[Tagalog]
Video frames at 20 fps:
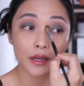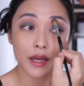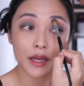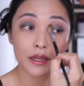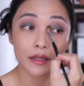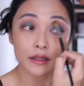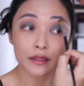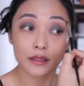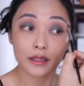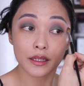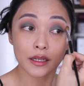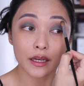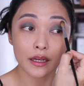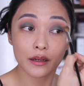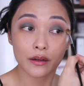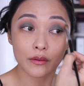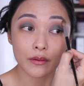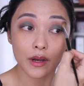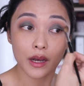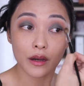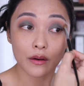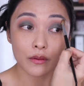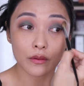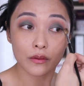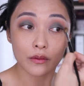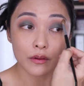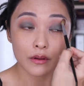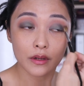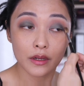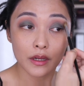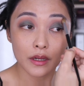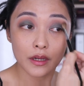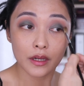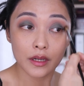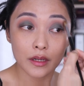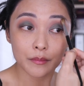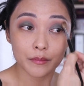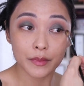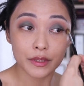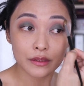gaya lang ginagawa ko.
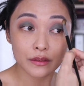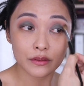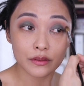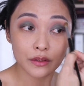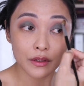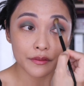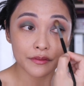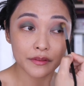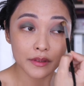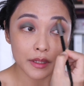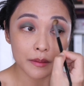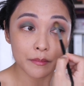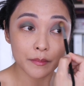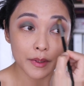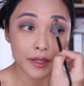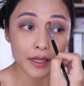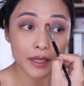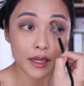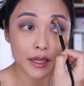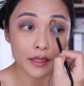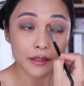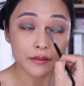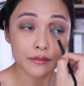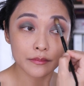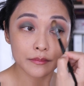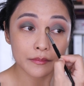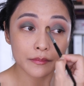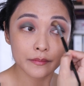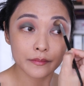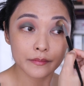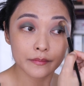Masasoften pa yan.